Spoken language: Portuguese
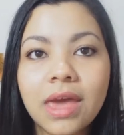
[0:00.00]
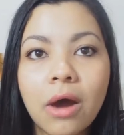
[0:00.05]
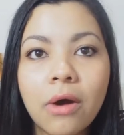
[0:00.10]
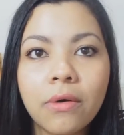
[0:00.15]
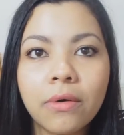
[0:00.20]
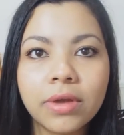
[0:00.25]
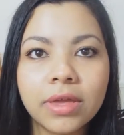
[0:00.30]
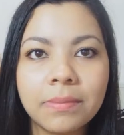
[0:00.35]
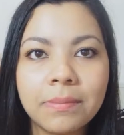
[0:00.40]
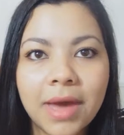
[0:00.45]
que é
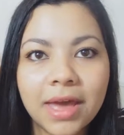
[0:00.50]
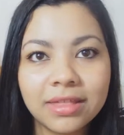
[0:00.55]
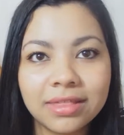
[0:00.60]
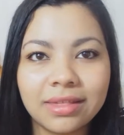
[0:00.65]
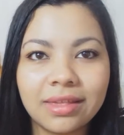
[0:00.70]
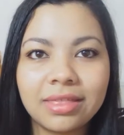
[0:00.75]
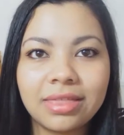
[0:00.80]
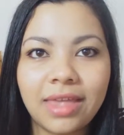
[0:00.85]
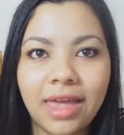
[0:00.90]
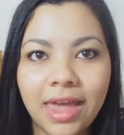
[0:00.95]
o que
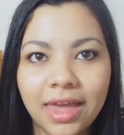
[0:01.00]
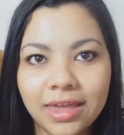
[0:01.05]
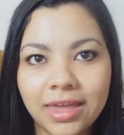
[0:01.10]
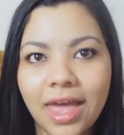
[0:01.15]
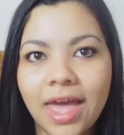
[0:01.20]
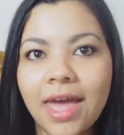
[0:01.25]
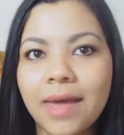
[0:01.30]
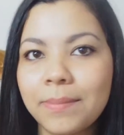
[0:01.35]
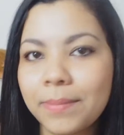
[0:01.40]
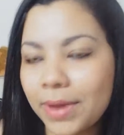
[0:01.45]
mais
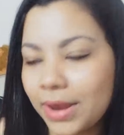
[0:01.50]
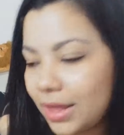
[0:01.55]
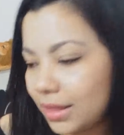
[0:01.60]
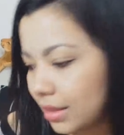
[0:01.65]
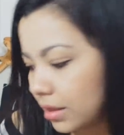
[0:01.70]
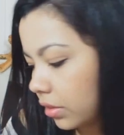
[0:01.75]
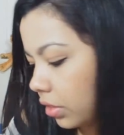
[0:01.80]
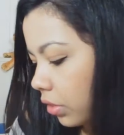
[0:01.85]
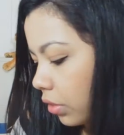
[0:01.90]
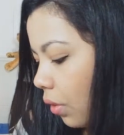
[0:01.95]
tem, é
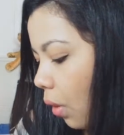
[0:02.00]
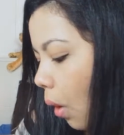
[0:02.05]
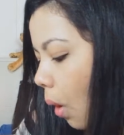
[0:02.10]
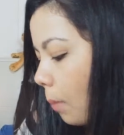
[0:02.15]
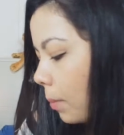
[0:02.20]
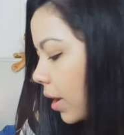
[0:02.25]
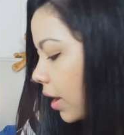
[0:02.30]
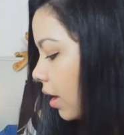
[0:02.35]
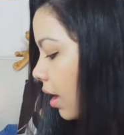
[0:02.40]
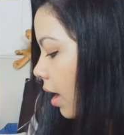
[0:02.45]
paleta de
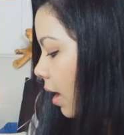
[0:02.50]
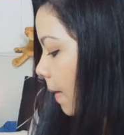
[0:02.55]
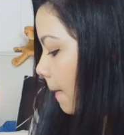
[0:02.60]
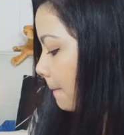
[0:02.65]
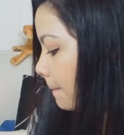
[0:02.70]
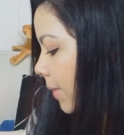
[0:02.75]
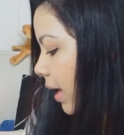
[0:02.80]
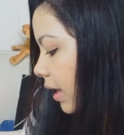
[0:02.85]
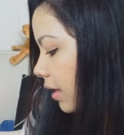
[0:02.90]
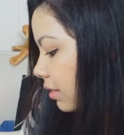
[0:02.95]
sombra.
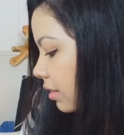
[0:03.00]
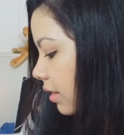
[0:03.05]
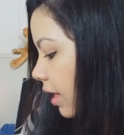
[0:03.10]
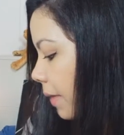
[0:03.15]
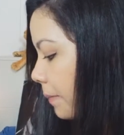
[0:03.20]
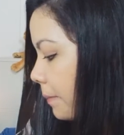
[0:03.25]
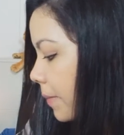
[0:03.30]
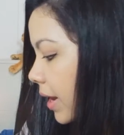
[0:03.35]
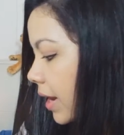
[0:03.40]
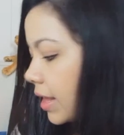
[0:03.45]
Mas
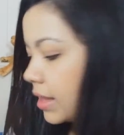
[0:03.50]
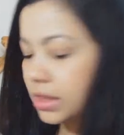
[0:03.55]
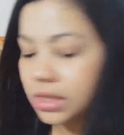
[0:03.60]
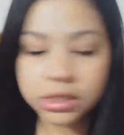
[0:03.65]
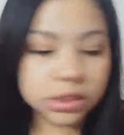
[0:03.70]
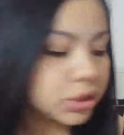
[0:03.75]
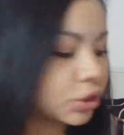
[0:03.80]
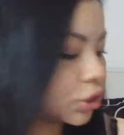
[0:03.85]
tem paleta